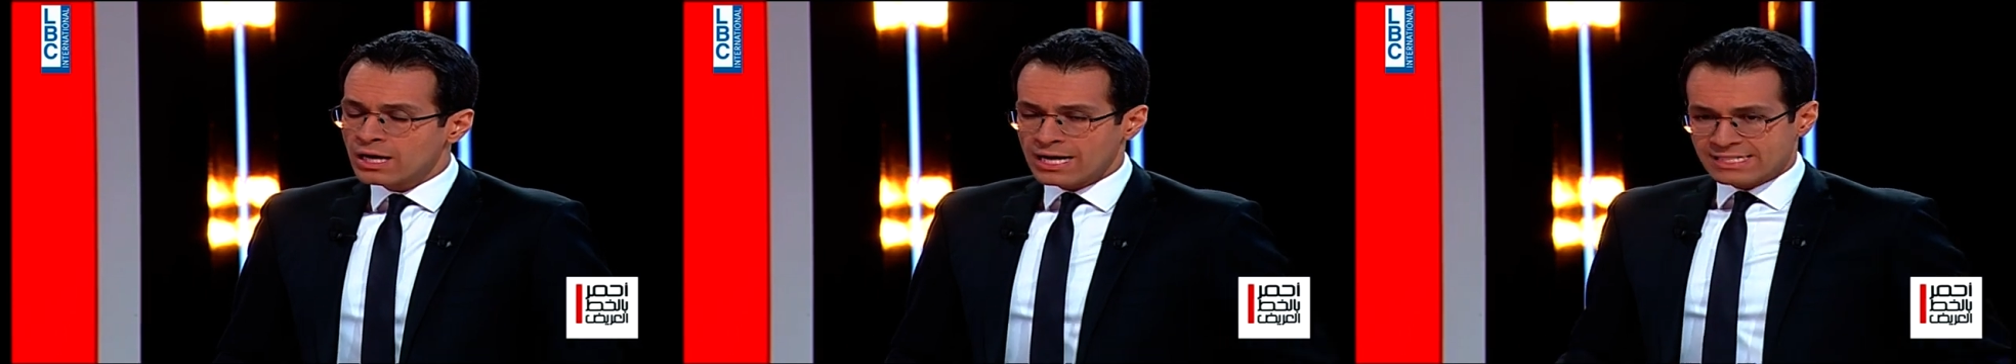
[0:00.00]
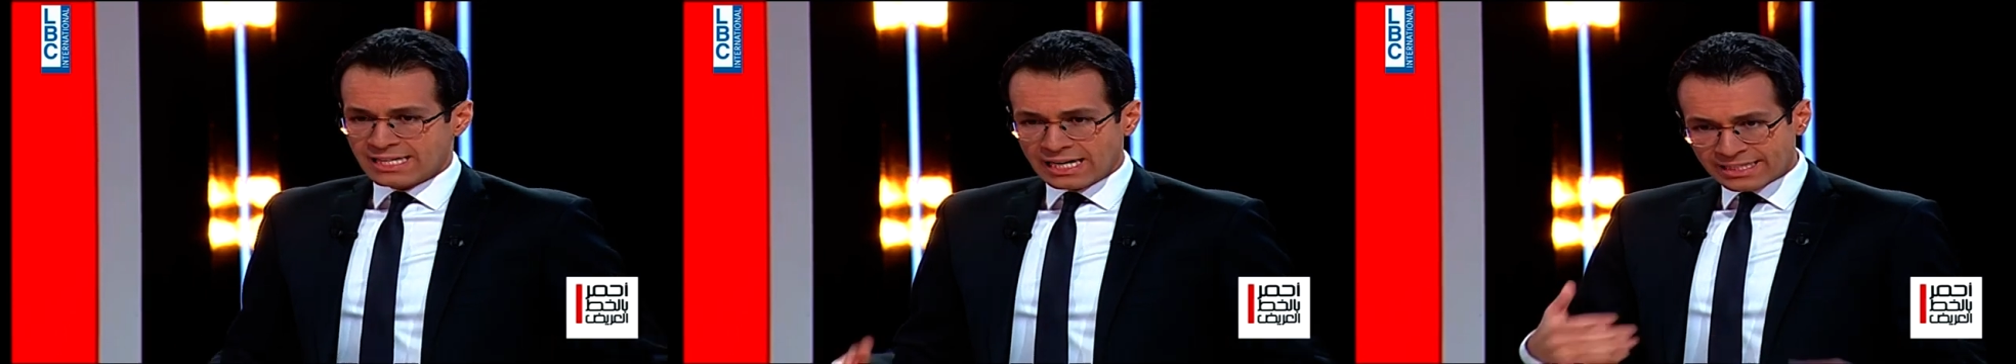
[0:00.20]

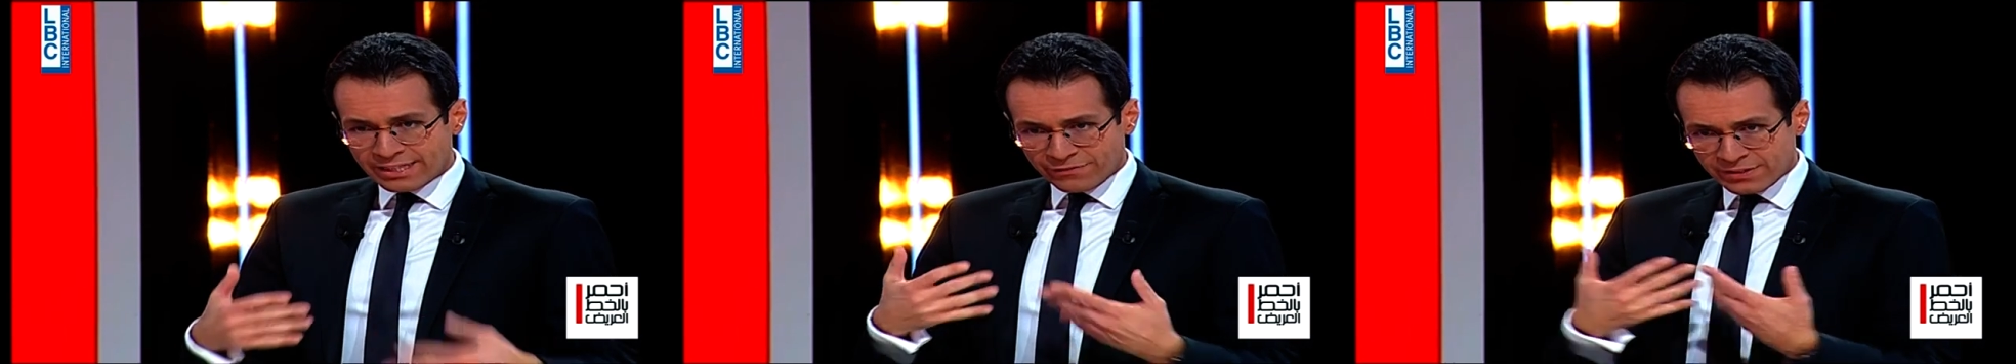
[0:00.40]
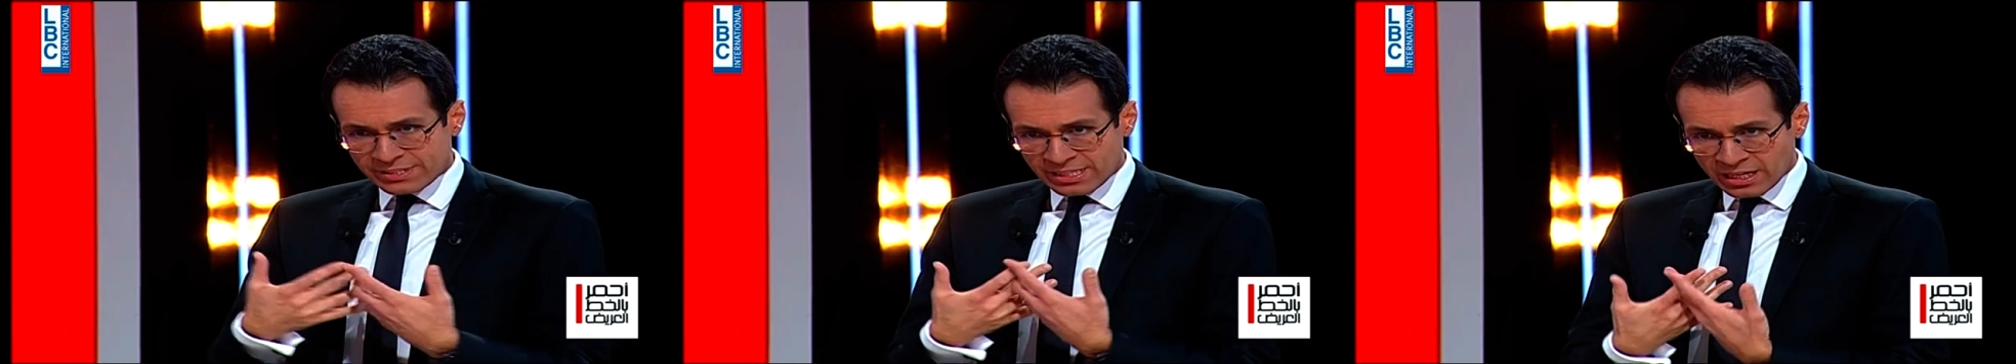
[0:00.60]
اذا قلتي
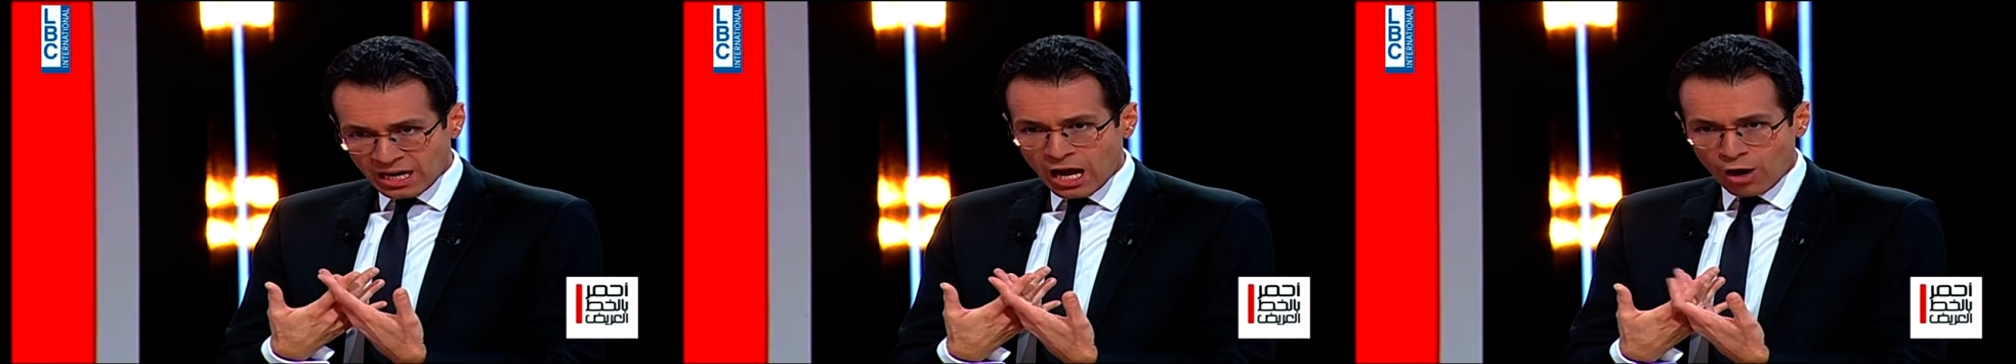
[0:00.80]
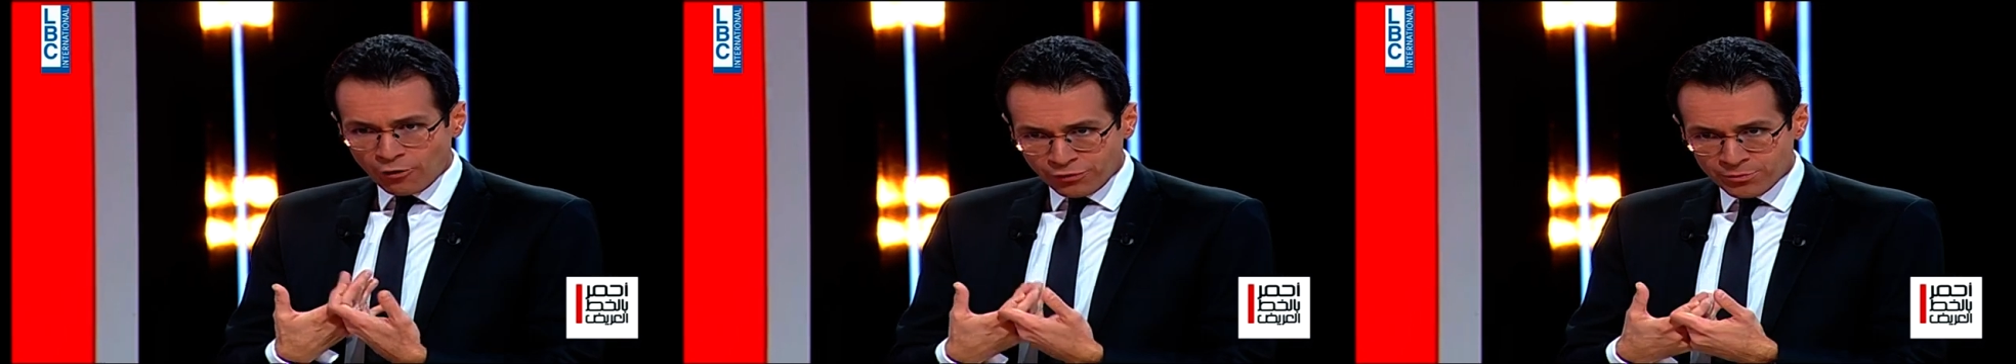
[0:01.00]
في
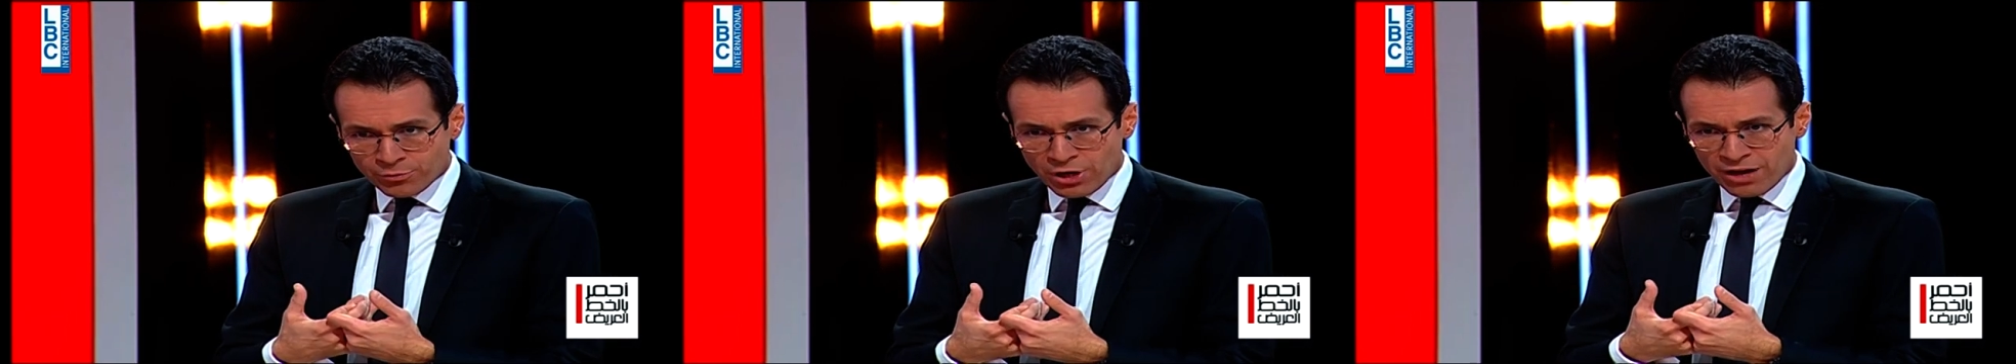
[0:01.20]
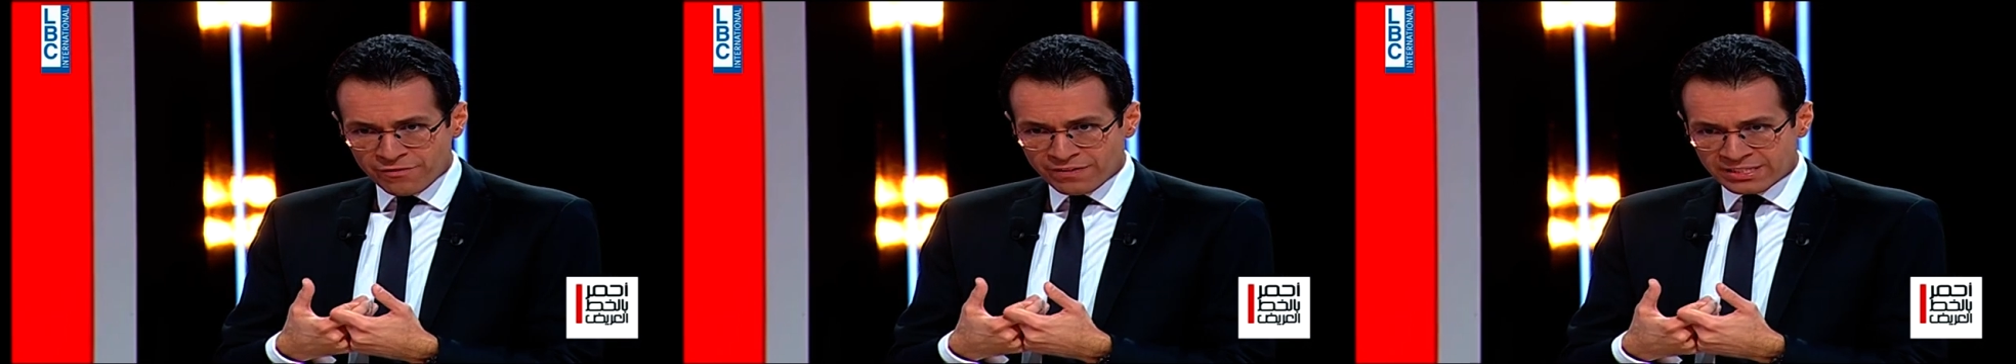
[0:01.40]
صراع وفي
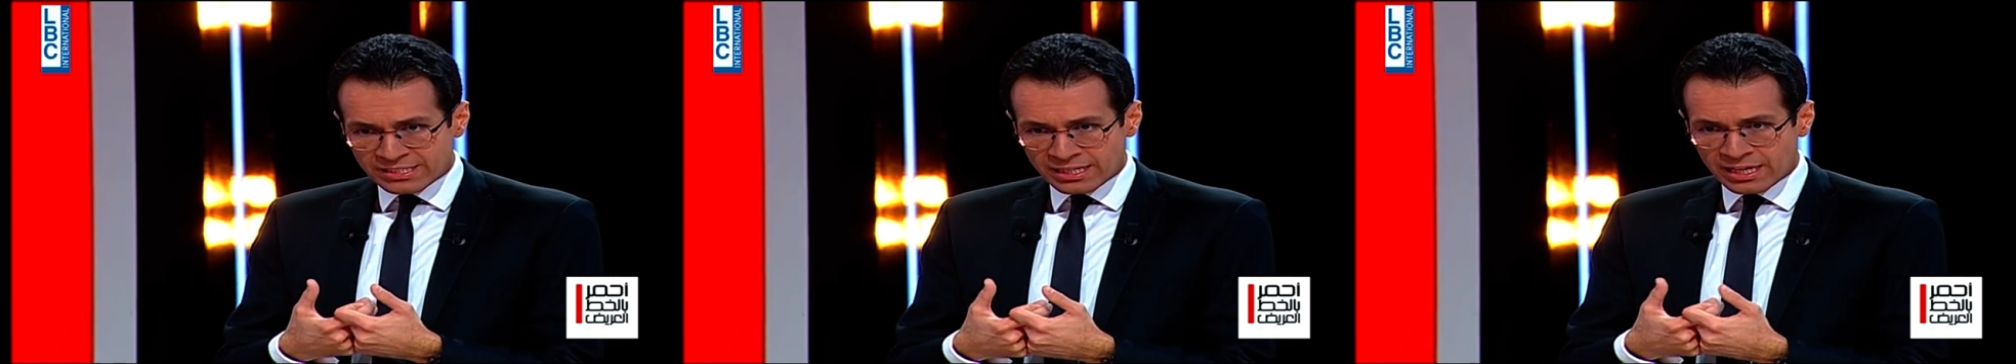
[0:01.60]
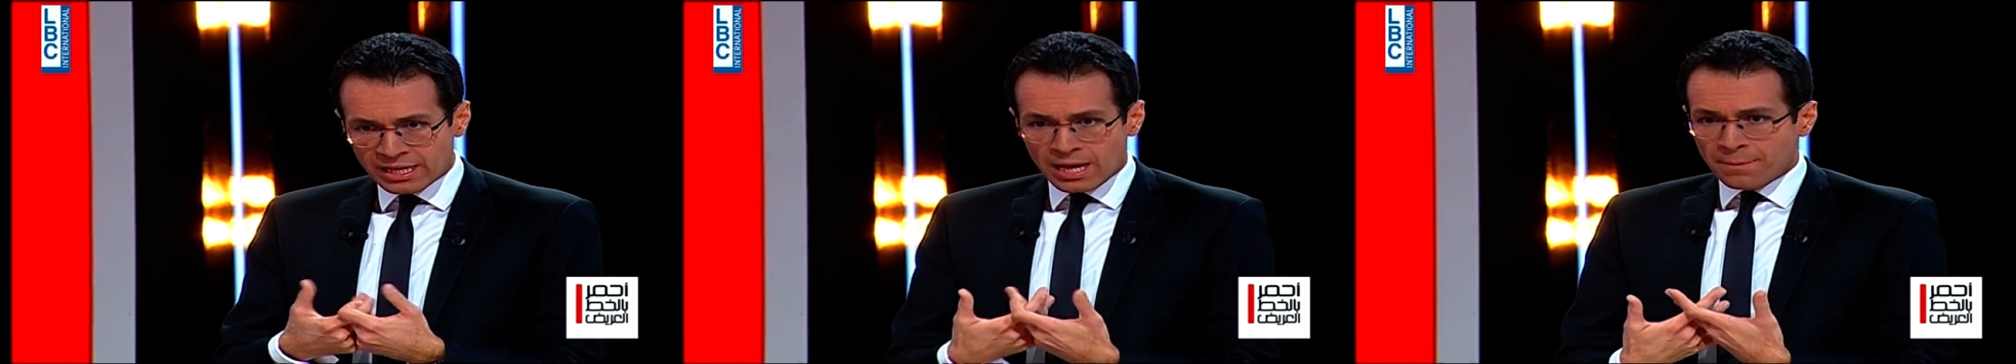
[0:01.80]
منافسه